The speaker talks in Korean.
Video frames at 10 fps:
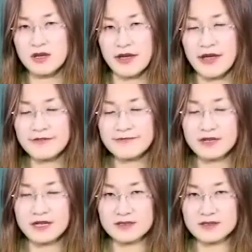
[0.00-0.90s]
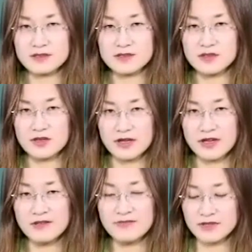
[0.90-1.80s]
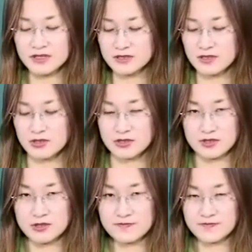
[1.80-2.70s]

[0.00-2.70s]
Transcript: A 플랫, 그렇죠? A 플랫이라고 하죠.